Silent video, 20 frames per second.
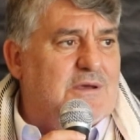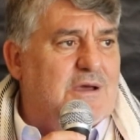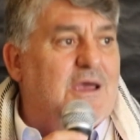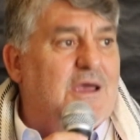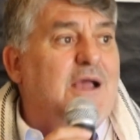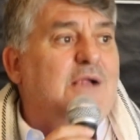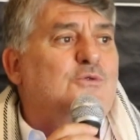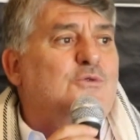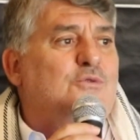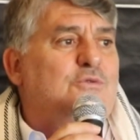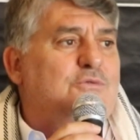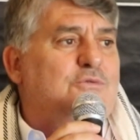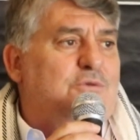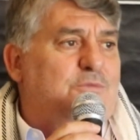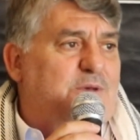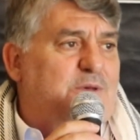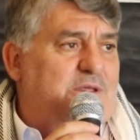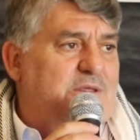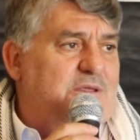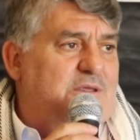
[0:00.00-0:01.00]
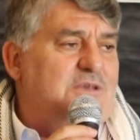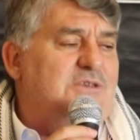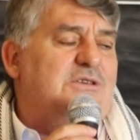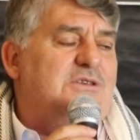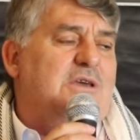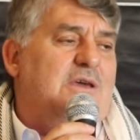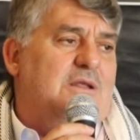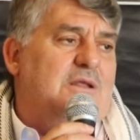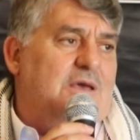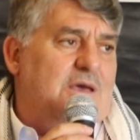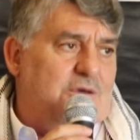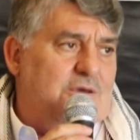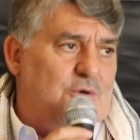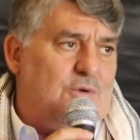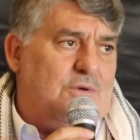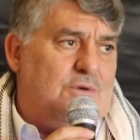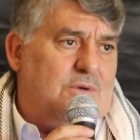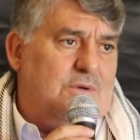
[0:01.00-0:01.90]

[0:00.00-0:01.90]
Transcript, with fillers: hayal kurdurmanın da hiç gereği yok.